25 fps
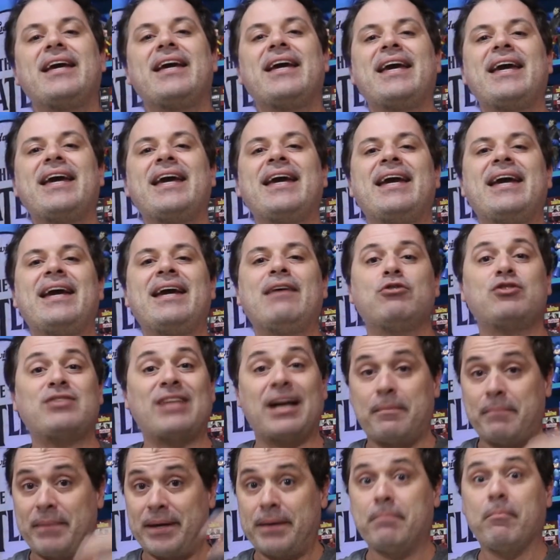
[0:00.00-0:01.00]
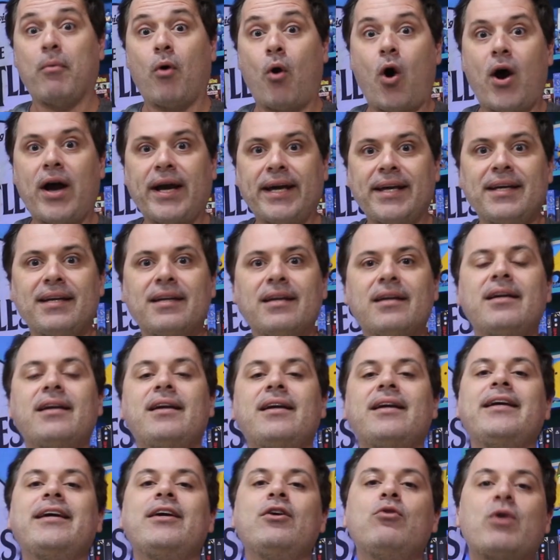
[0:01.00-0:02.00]
e o Starman morre
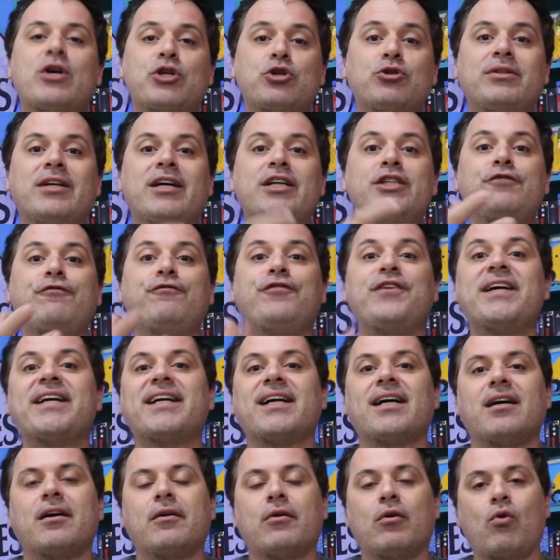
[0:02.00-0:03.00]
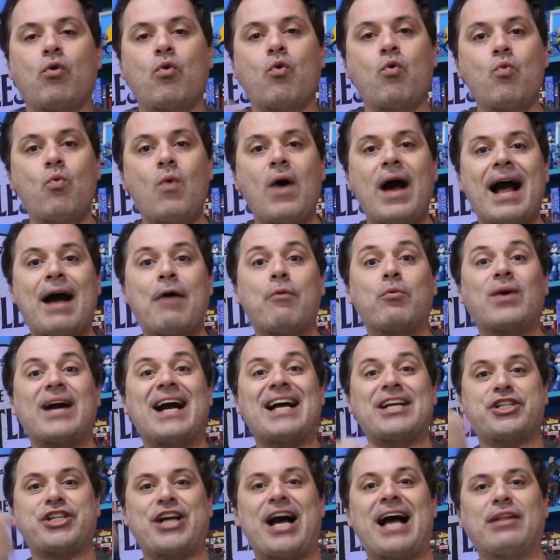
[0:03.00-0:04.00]
e o ajudante fica com o
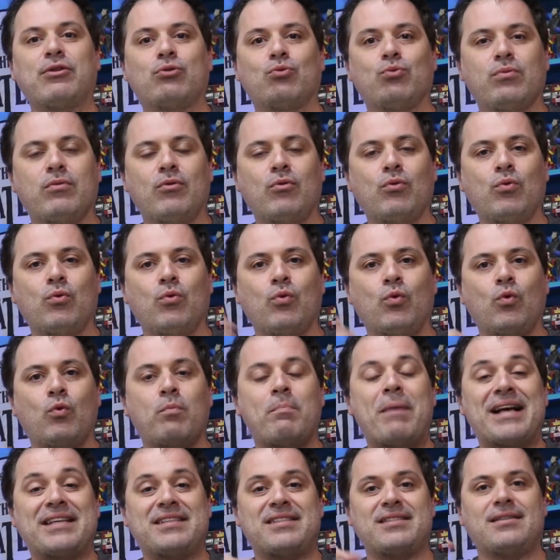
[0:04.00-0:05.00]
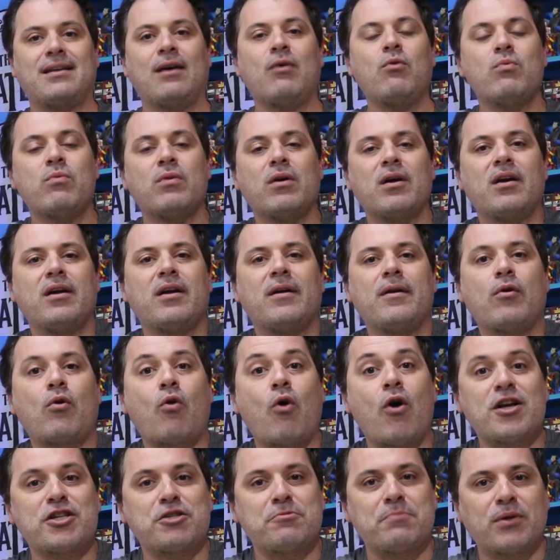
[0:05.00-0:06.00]
cajado, o, o bastão
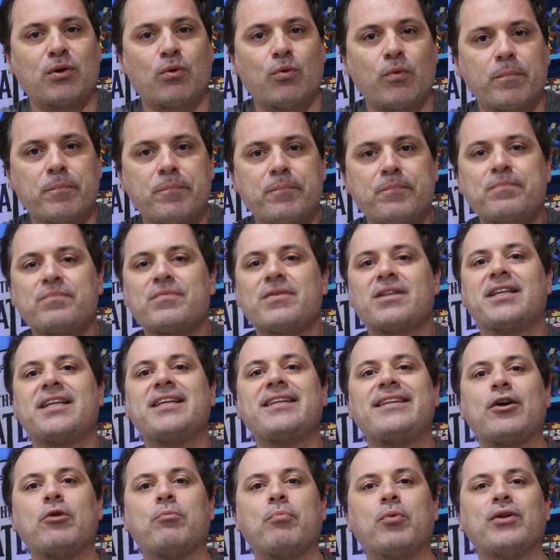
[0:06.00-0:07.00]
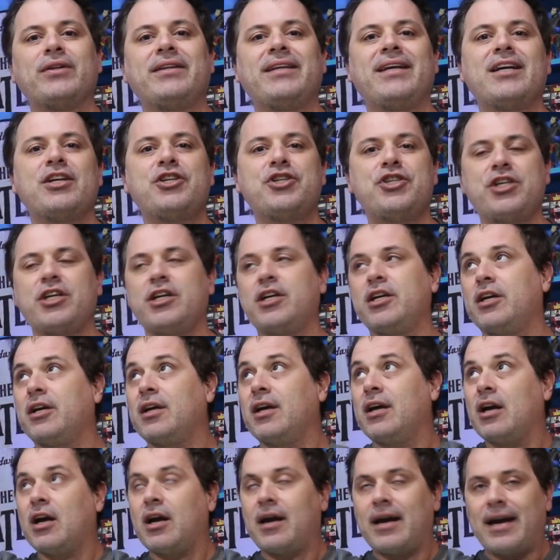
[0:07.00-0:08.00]
cósmico que tem o poder
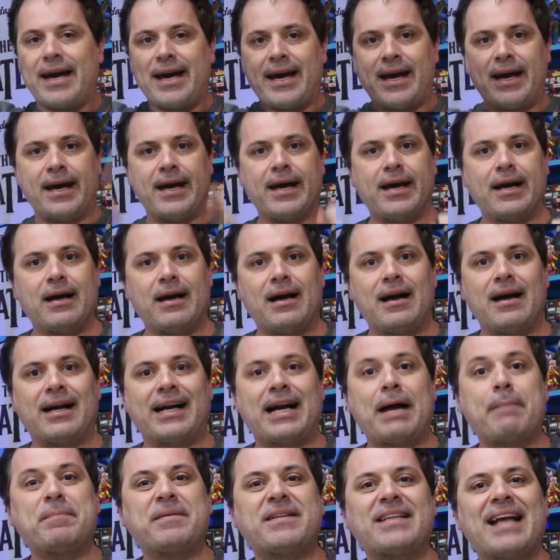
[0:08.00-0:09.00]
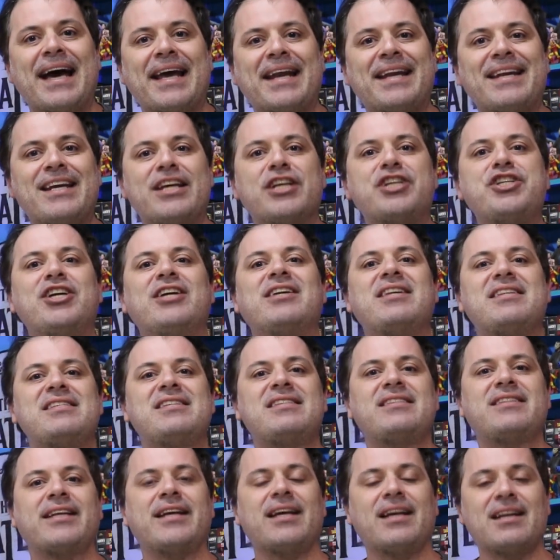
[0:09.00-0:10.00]
de é, captar energia das
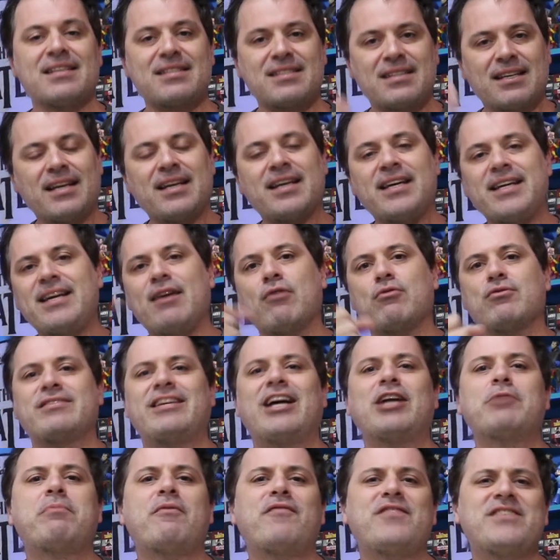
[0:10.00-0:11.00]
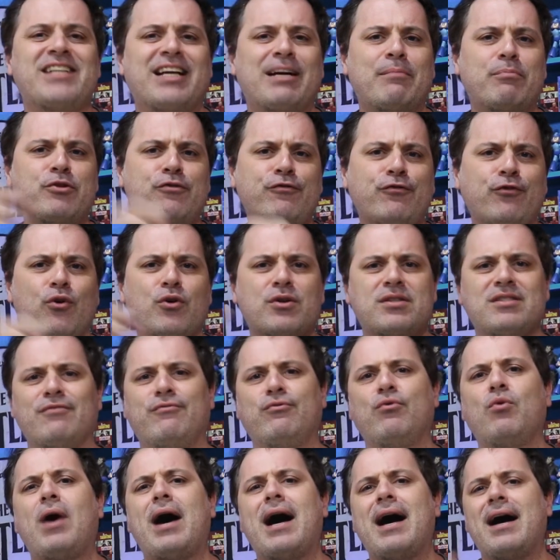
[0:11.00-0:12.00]
estrelas e é usado para fazer campo de força,
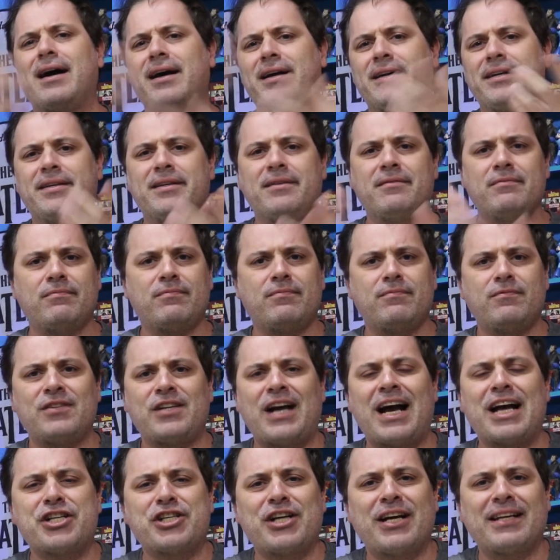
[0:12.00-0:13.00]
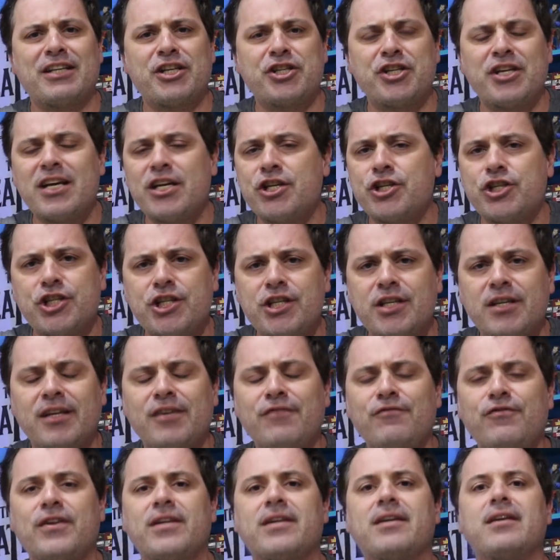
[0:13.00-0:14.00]
voar e rajadas de energia,
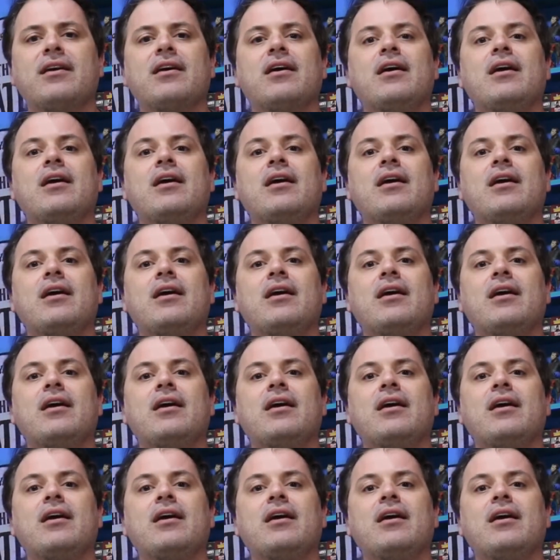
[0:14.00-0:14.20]
enfim.